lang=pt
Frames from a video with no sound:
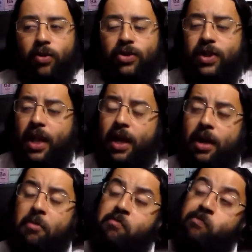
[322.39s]
Aonde?
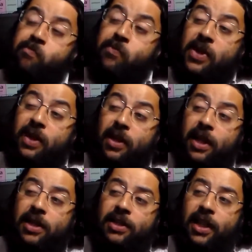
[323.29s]
Será?
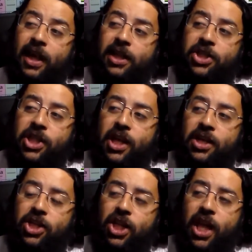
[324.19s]
Quem será que
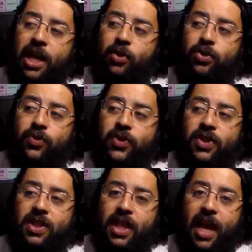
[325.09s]
tinha dinheiro
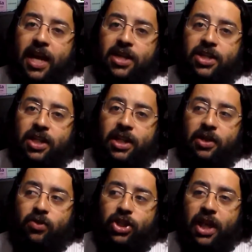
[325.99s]
suficiente e
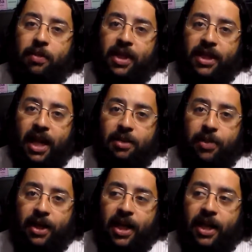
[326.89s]
não tinha habilidade
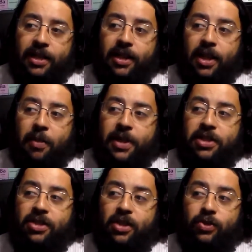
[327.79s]
para nada,
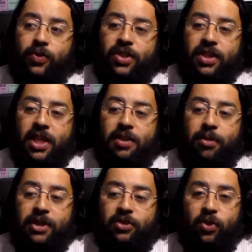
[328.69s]
mas tinha dinheiro suficiente
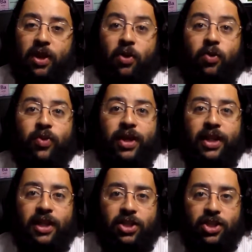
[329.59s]
para se tornar
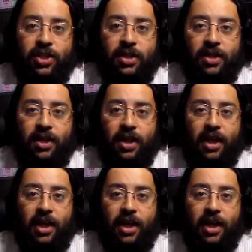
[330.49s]
governante?